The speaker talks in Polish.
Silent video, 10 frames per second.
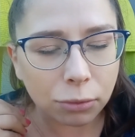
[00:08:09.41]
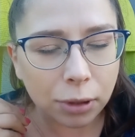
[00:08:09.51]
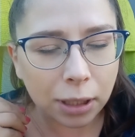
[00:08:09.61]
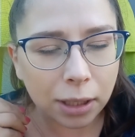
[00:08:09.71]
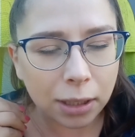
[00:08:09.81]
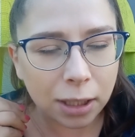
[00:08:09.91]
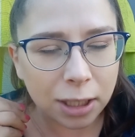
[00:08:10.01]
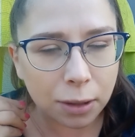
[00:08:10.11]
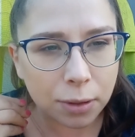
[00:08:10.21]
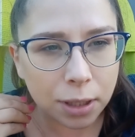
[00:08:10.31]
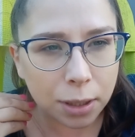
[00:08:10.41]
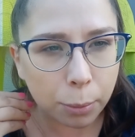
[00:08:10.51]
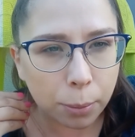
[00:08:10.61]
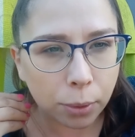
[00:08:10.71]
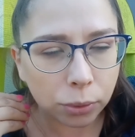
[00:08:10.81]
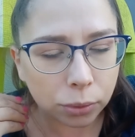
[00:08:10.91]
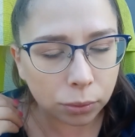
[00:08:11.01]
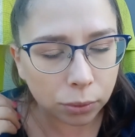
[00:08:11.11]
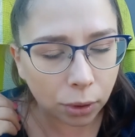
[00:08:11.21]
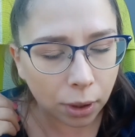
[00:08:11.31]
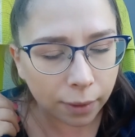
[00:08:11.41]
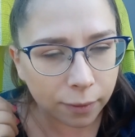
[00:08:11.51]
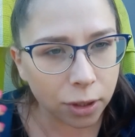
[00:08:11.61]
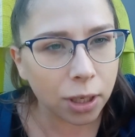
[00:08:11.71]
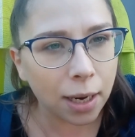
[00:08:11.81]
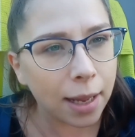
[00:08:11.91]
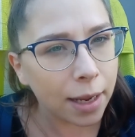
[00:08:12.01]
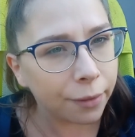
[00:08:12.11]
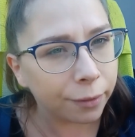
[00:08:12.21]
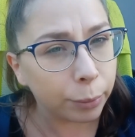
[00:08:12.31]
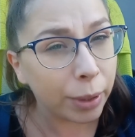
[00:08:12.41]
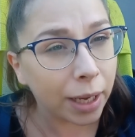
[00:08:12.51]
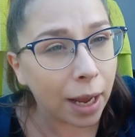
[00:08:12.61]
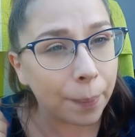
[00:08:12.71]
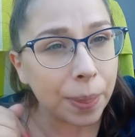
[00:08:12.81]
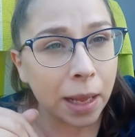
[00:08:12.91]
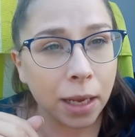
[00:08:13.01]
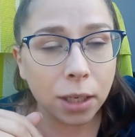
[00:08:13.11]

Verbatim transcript: że tutaj na tej działce się po prostu trochę wyszaleje, wybiega